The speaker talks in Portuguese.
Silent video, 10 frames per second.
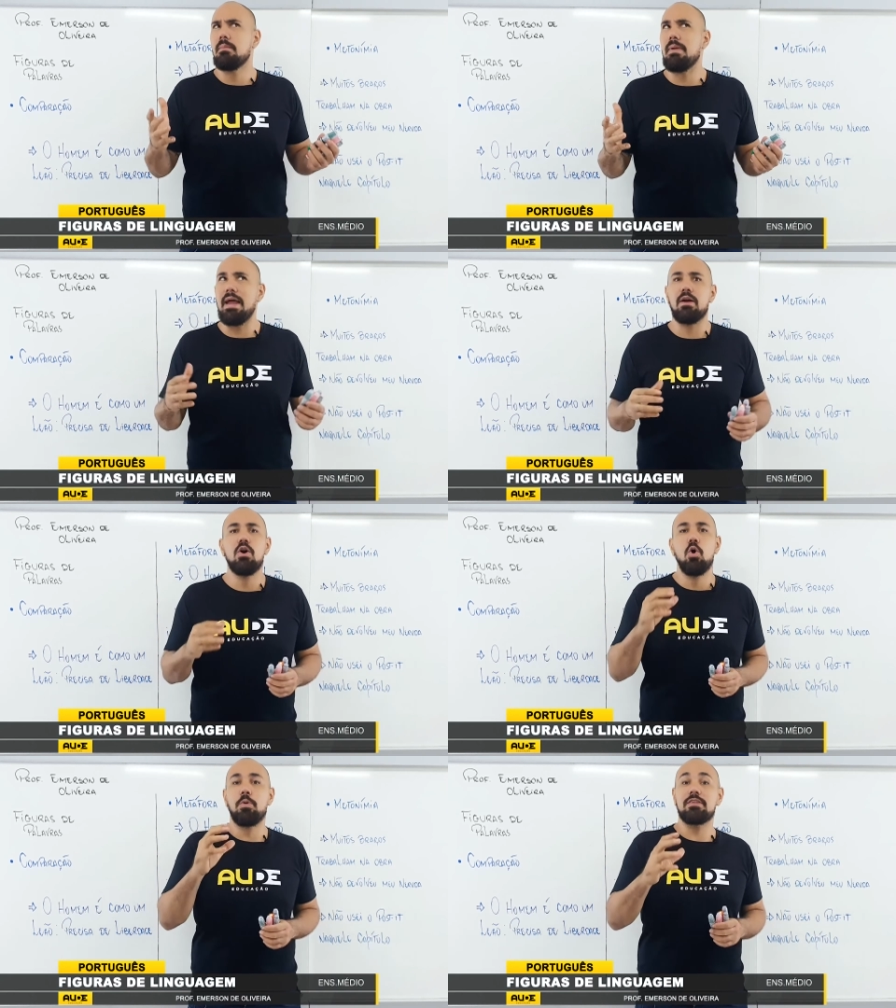Bem,
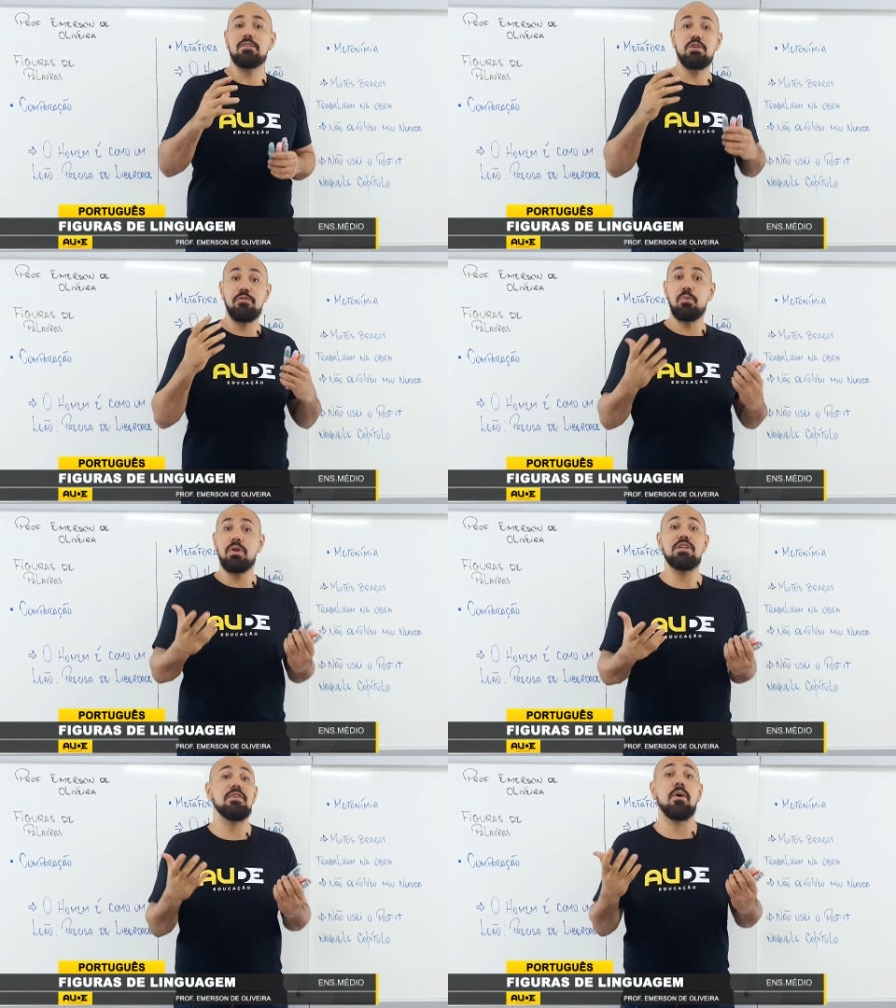o processo de
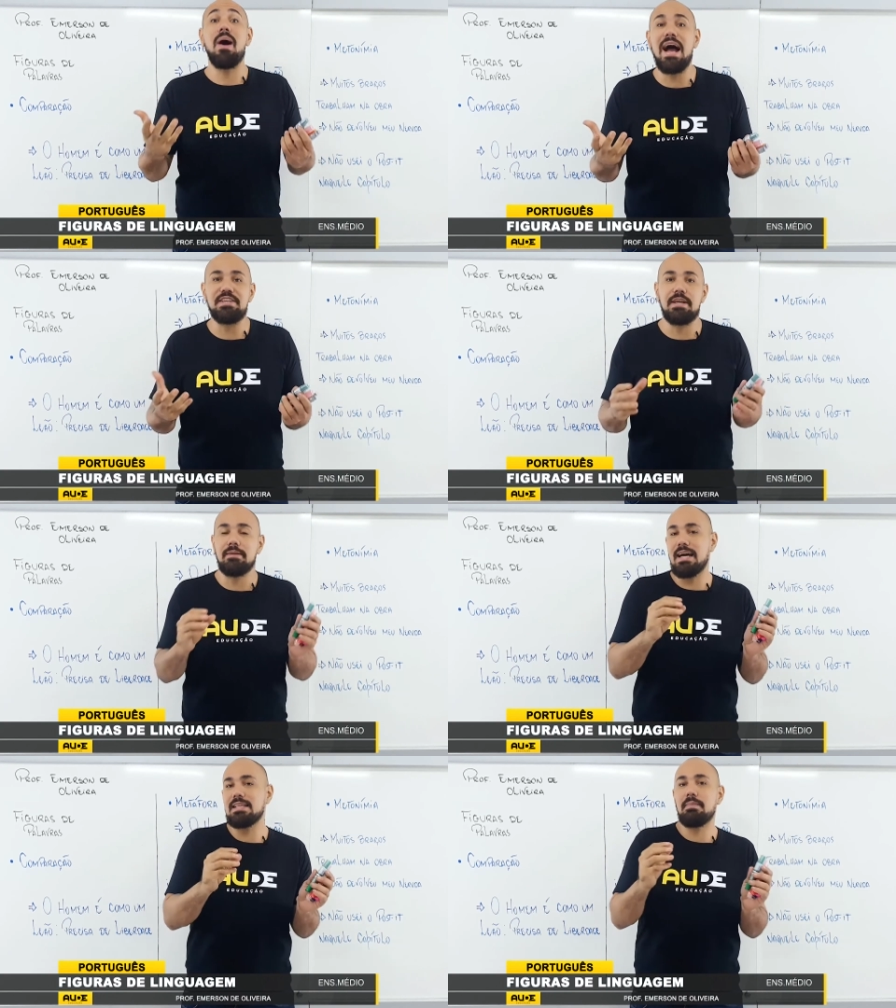figuras de linguagem
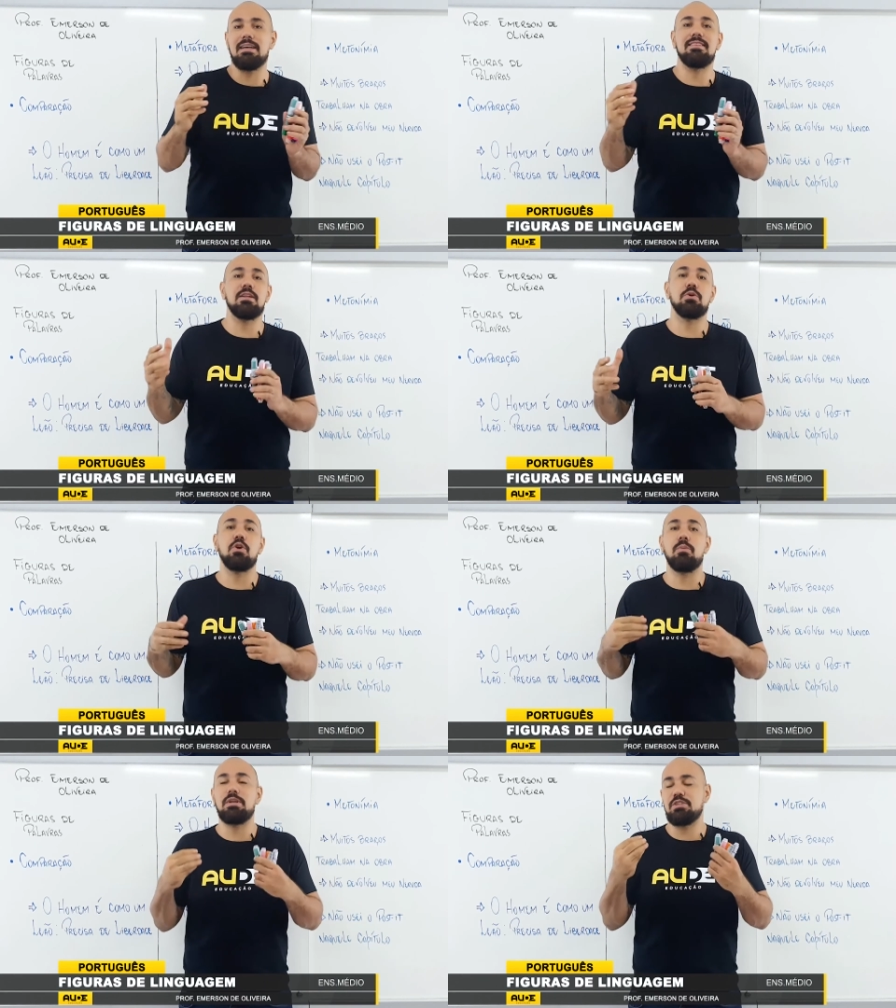nada mais é do
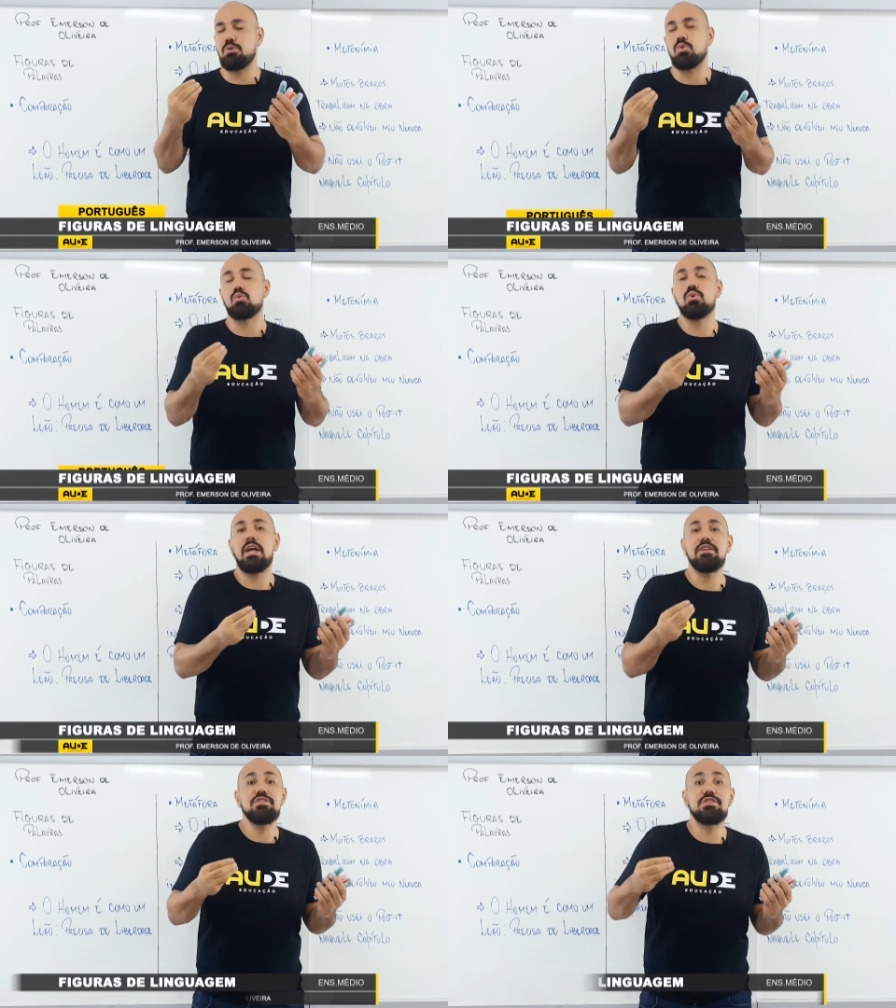que uma
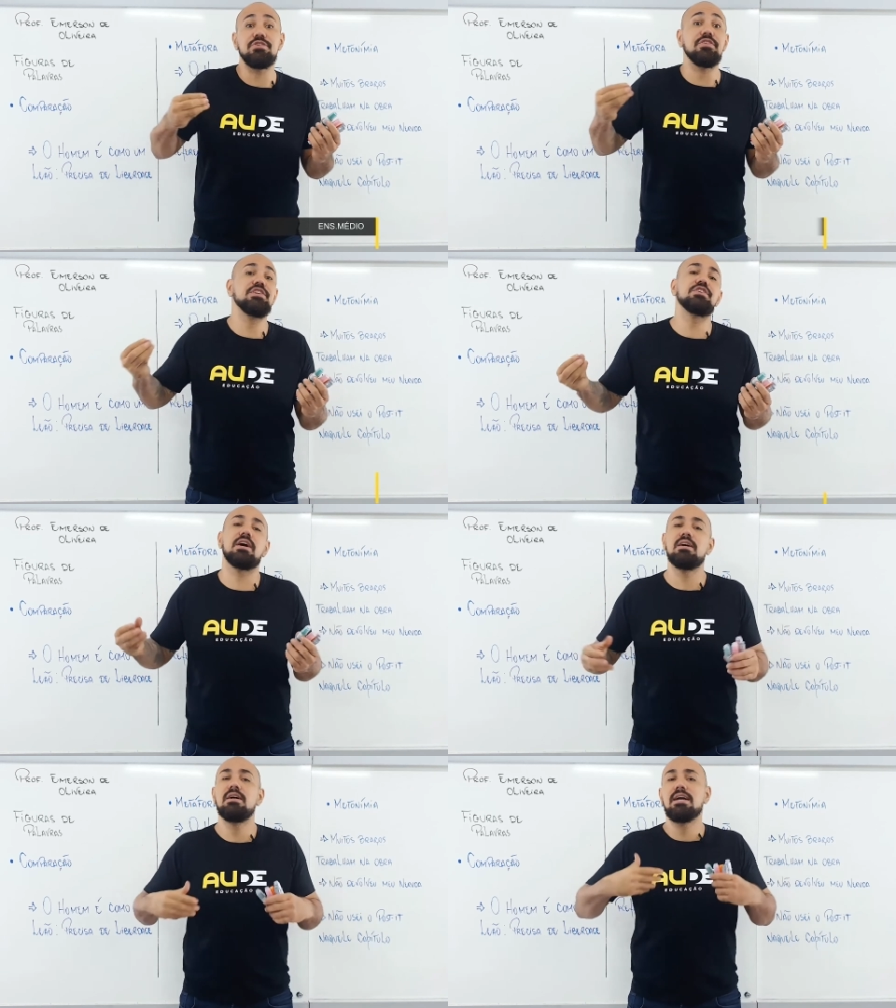estrutura estilística